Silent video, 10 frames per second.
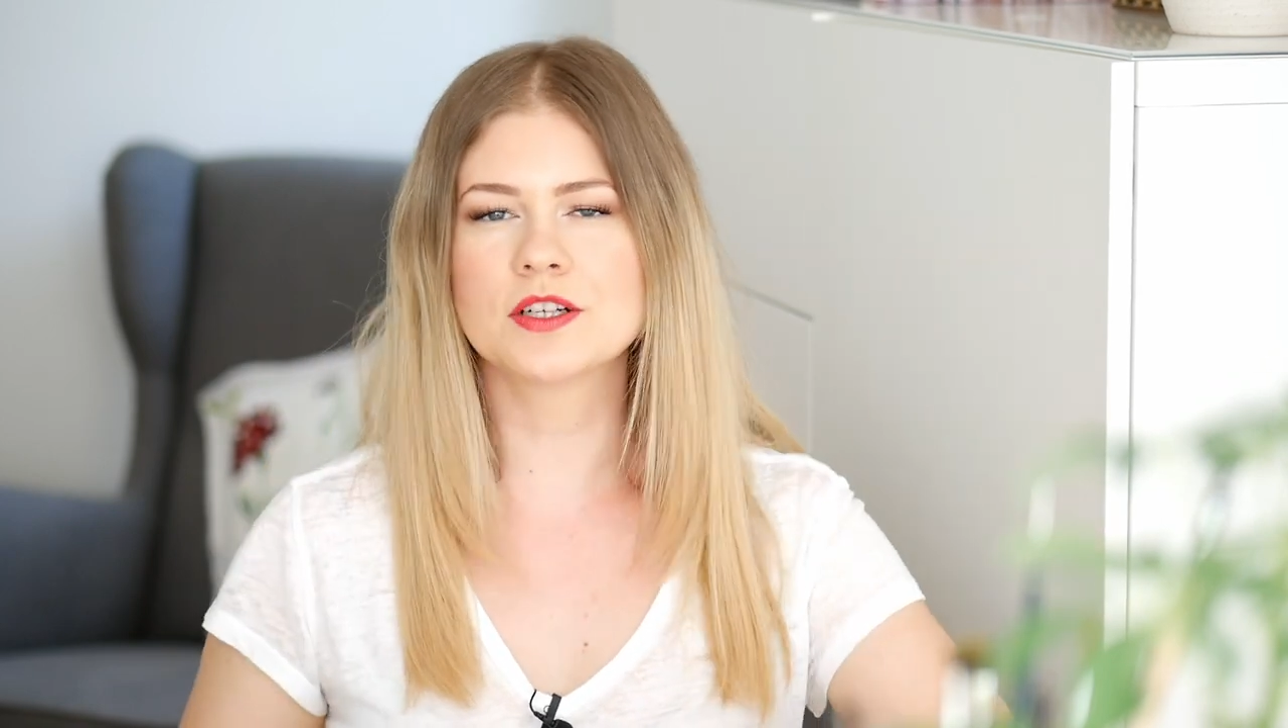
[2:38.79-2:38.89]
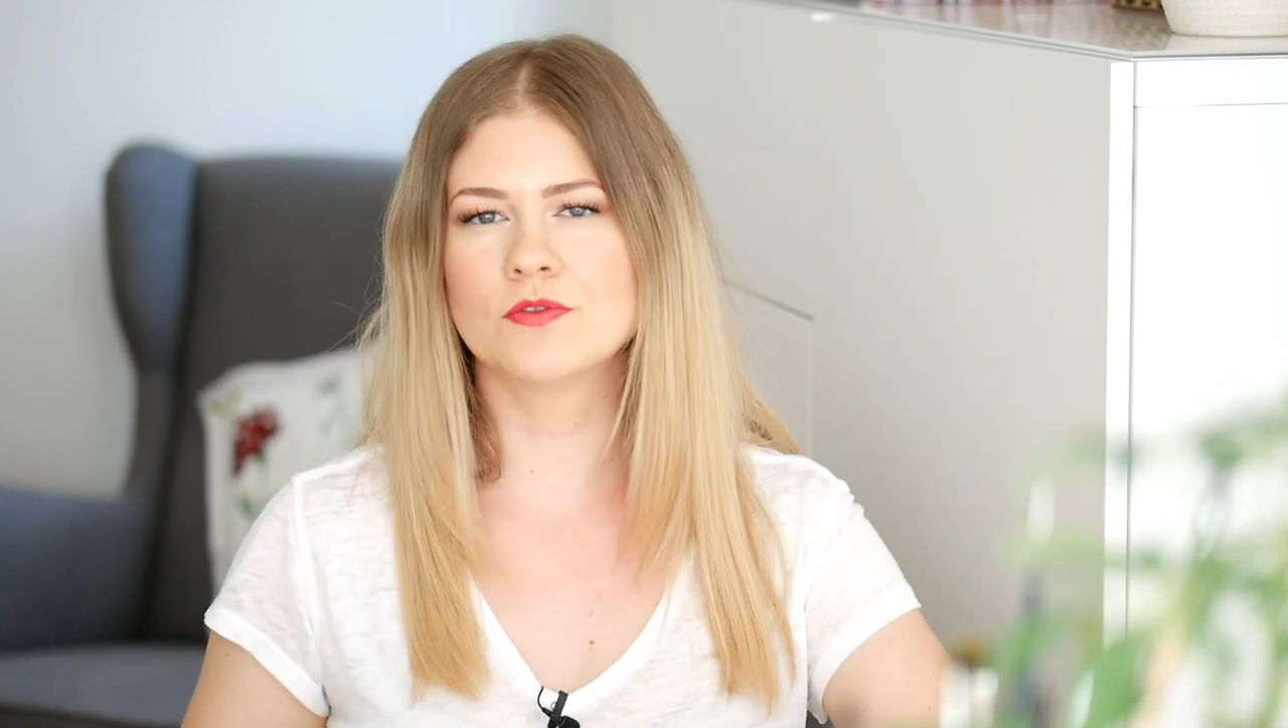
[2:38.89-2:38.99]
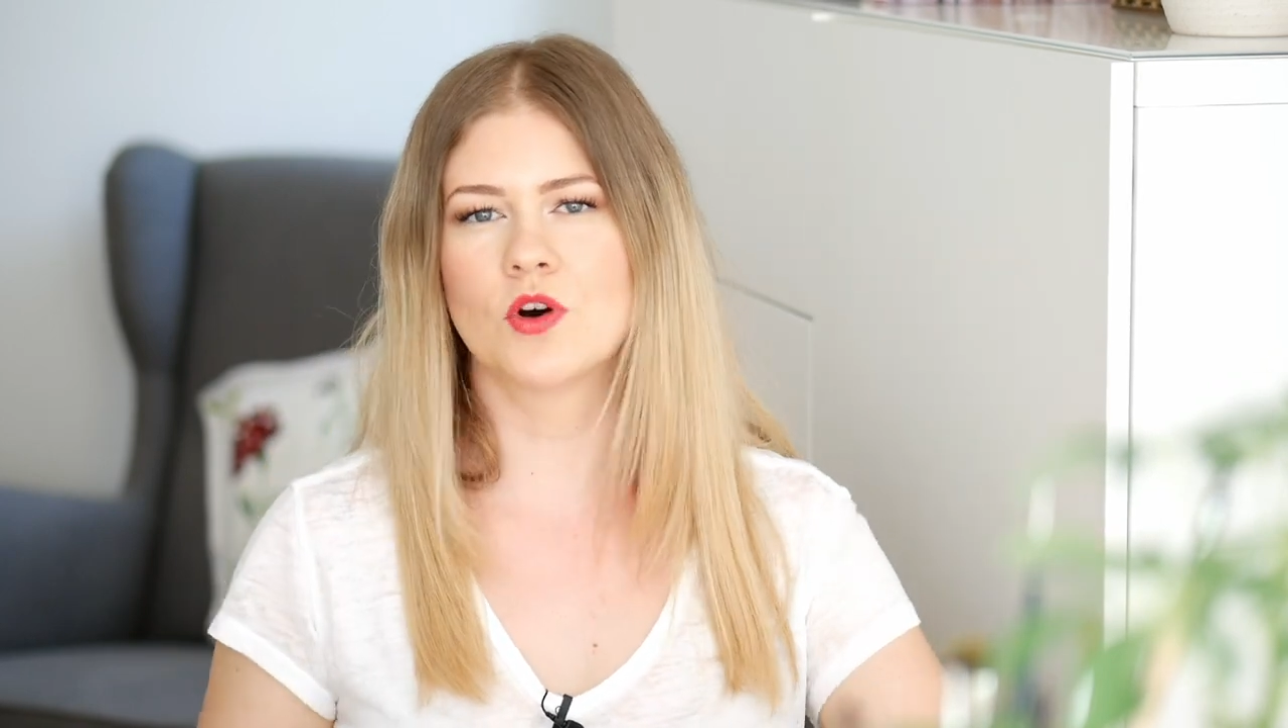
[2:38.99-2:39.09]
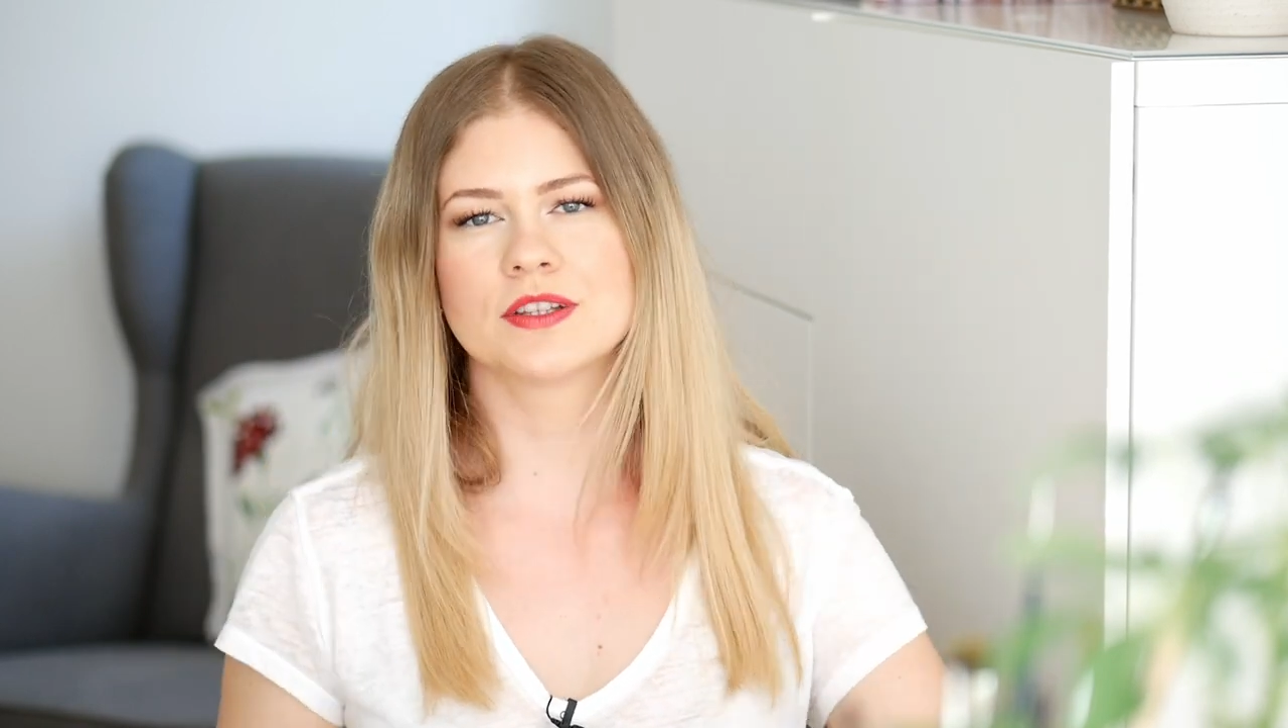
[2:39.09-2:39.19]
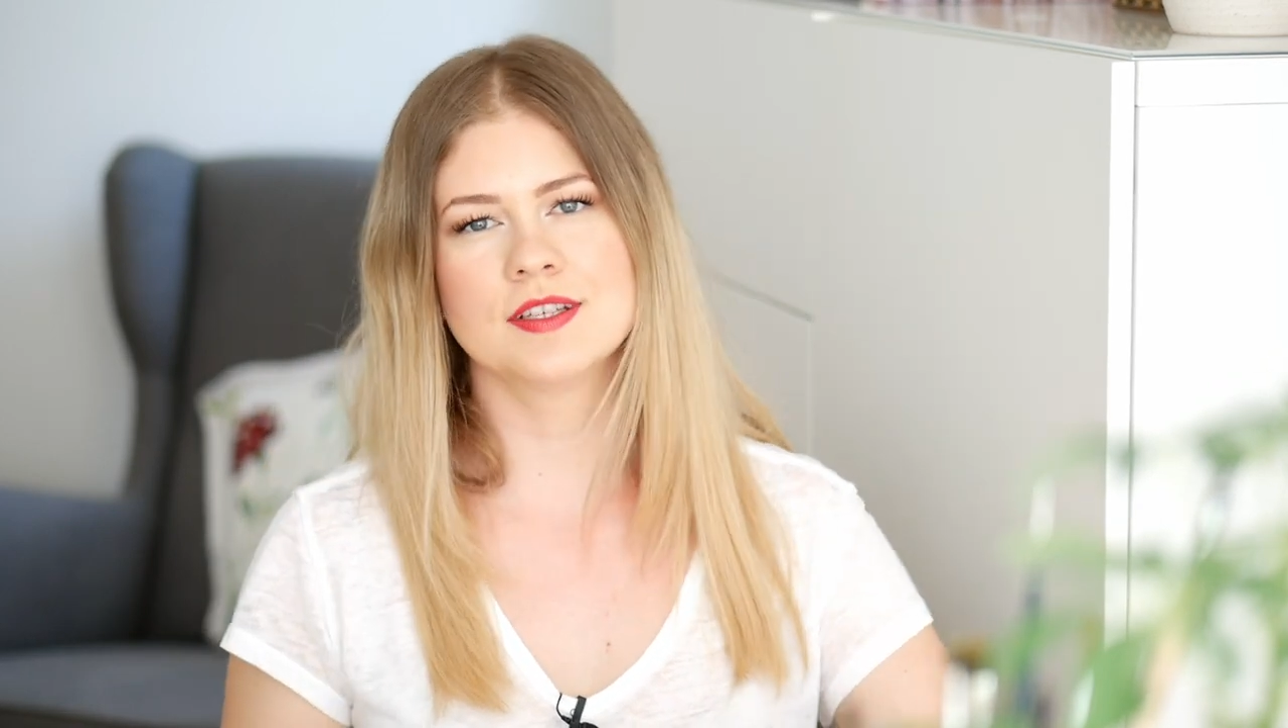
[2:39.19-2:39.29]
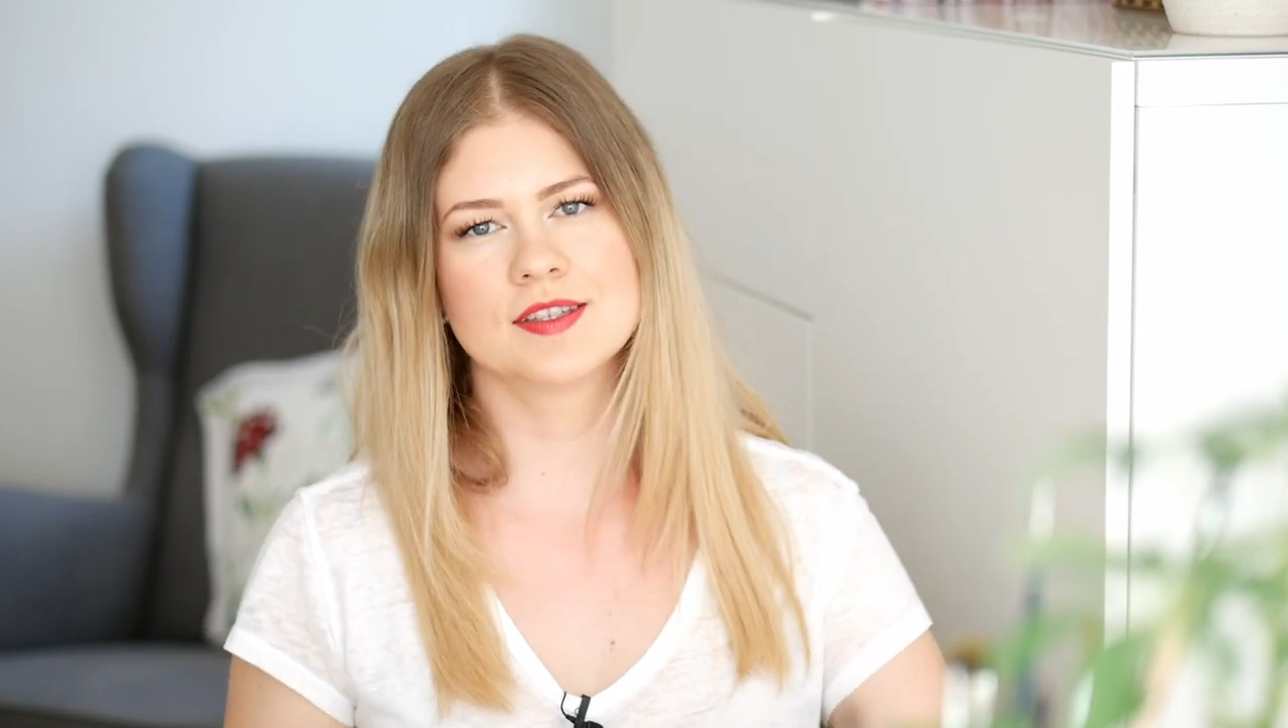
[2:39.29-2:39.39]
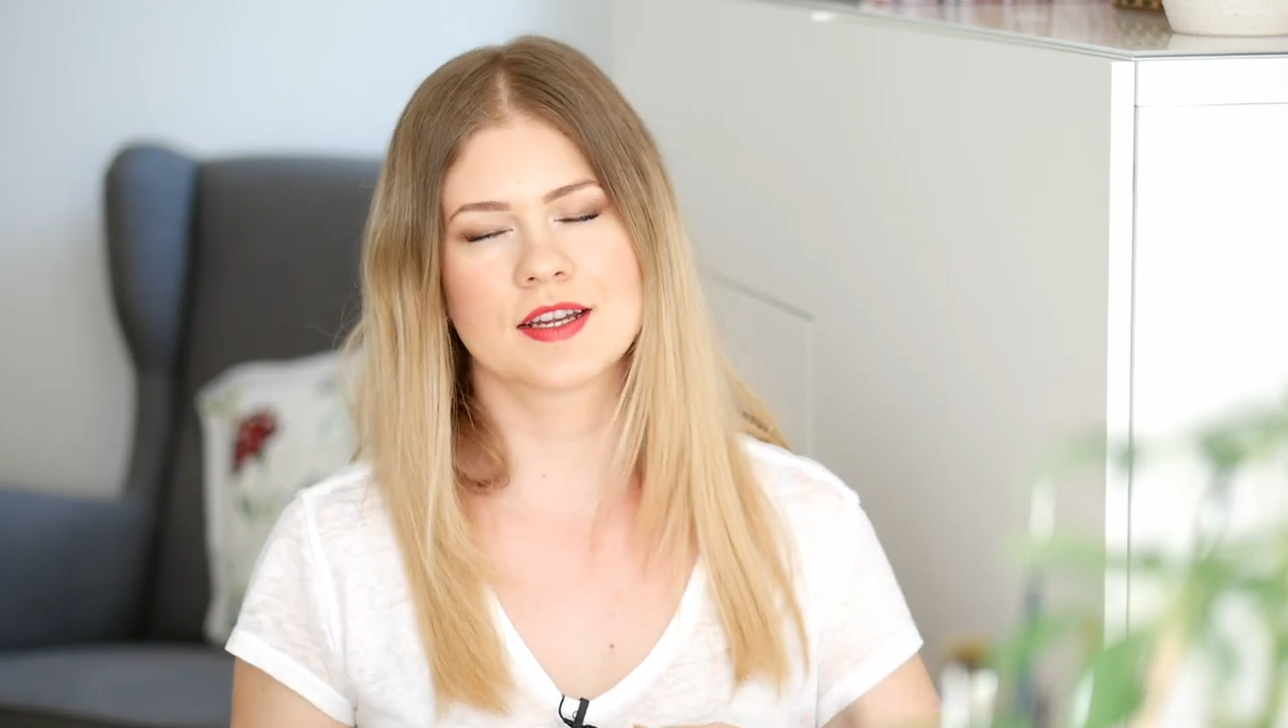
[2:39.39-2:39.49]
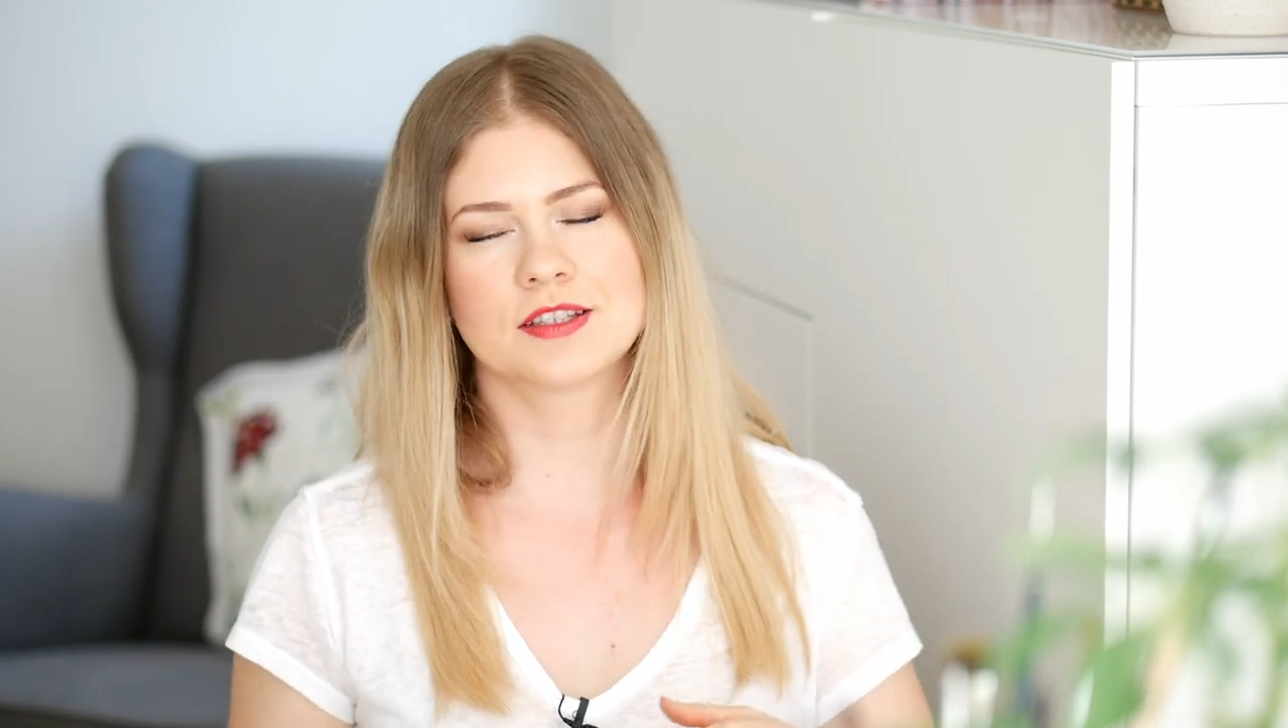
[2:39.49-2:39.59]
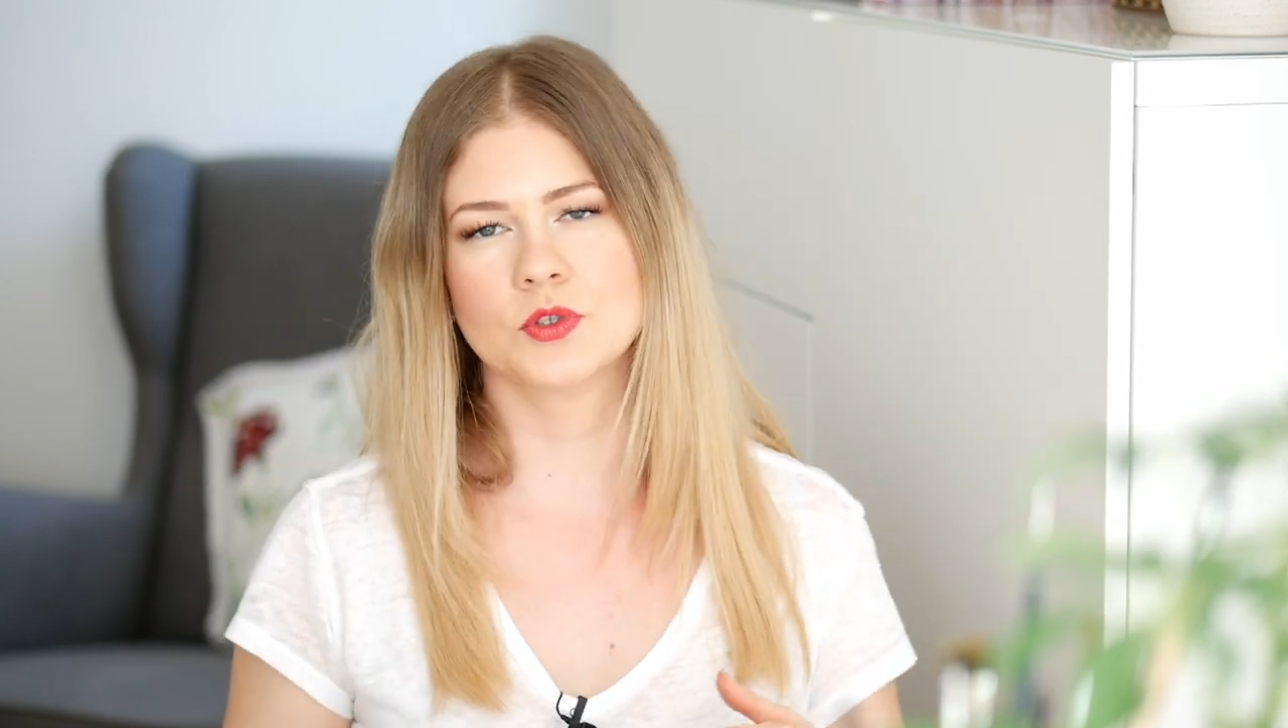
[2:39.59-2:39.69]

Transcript: geworden ist er dann